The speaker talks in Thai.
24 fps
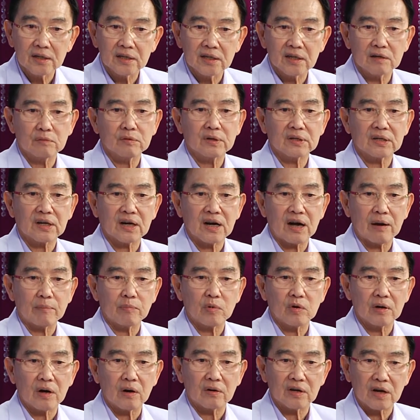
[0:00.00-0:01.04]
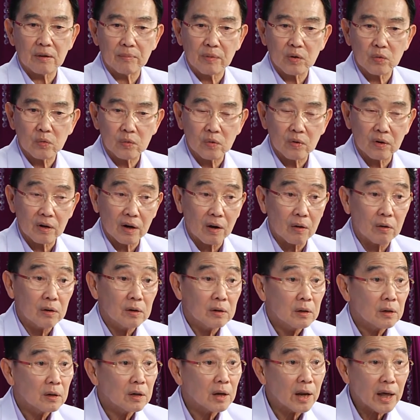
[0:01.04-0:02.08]
นวัตกรรมของเราน้ำมันคุดของเรา
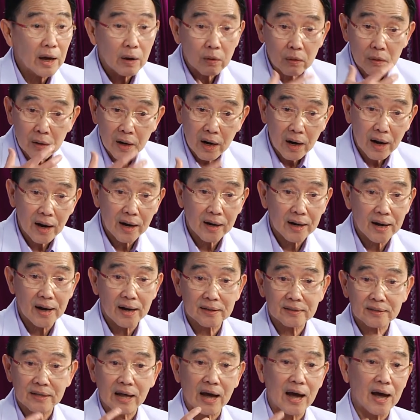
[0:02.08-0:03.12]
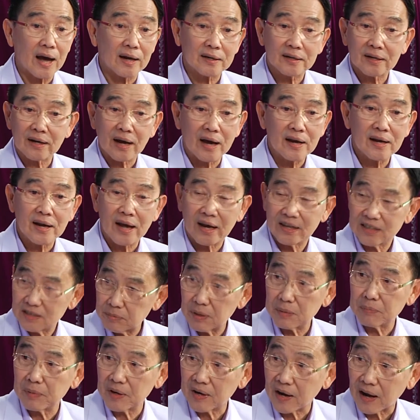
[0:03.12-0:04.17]
แล้วอาการตาทั้งหลายแหล่ที่เป็
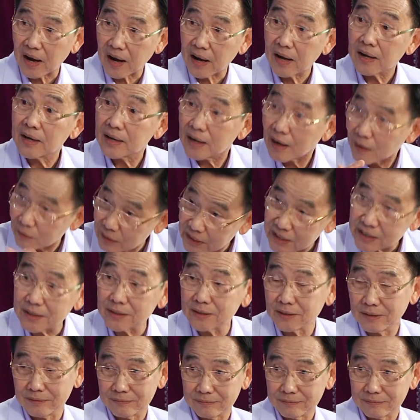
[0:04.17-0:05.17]
นปัญหาก็ดีขึ้น